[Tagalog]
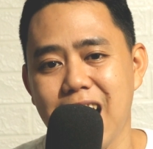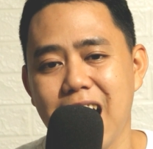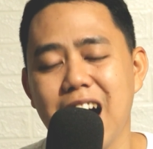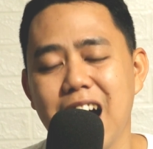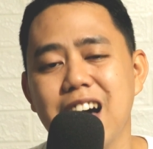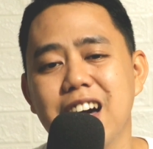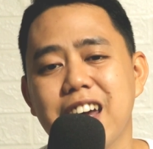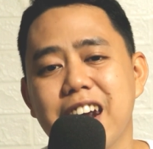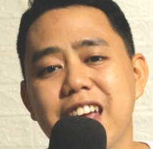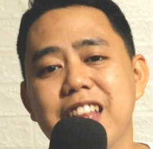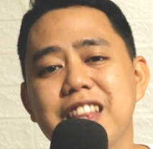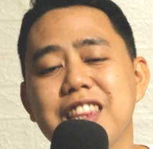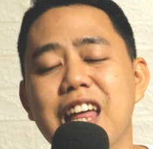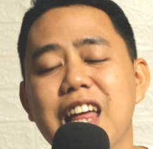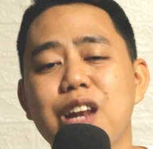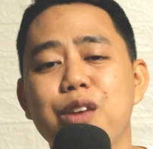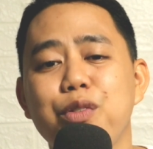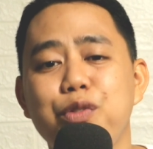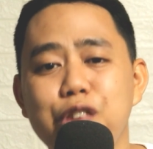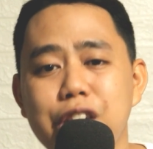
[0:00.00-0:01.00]
ang
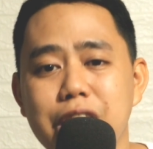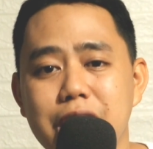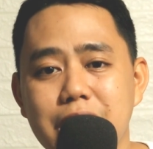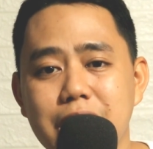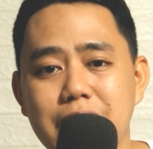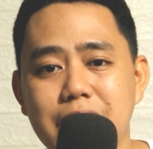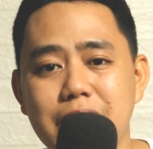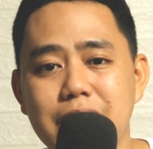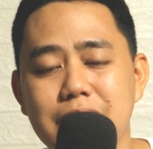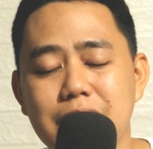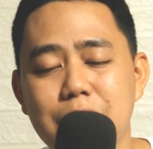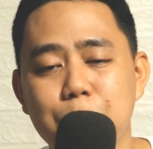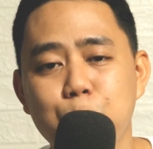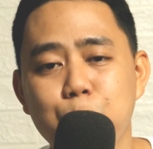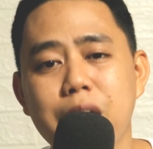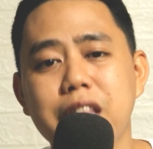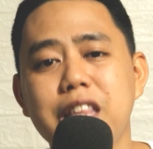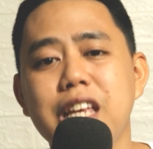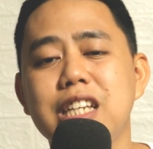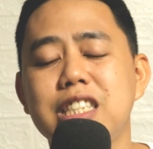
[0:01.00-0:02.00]
rental fee na
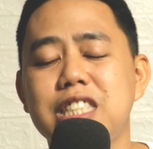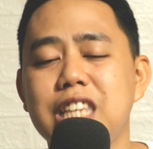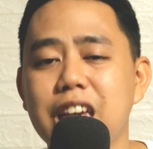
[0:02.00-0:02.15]
pwedeng